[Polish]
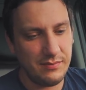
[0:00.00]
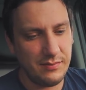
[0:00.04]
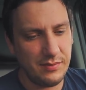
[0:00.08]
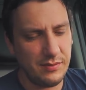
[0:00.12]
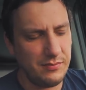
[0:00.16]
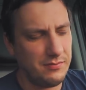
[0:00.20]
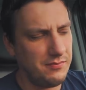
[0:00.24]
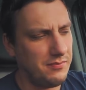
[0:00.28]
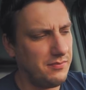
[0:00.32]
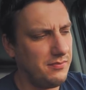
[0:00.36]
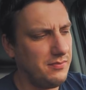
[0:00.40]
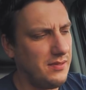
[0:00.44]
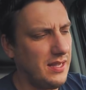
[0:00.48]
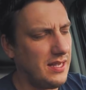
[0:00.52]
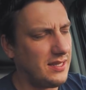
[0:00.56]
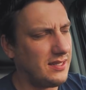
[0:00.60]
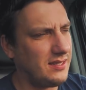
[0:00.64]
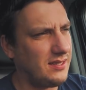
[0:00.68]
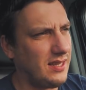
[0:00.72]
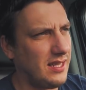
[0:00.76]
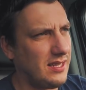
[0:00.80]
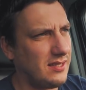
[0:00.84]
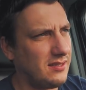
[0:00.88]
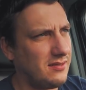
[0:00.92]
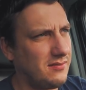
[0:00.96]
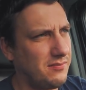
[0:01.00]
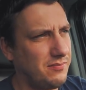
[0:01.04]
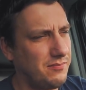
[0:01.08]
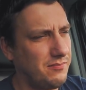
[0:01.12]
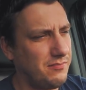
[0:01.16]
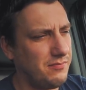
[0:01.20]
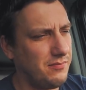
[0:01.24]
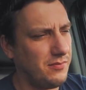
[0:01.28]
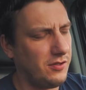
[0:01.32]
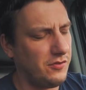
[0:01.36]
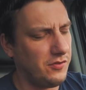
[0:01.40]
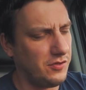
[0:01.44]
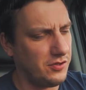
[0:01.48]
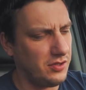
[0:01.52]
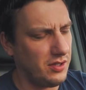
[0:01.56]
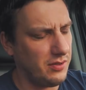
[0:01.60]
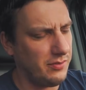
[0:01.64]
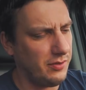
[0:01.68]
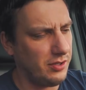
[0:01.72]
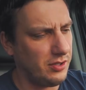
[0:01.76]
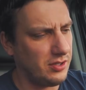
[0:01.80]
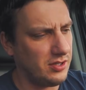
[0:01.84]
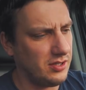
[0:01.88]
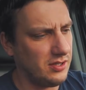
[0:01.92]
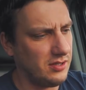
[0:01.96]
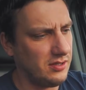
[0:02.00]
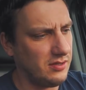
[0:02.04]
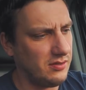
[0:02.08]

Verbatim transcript: bo jak tak otworzyłem oczy,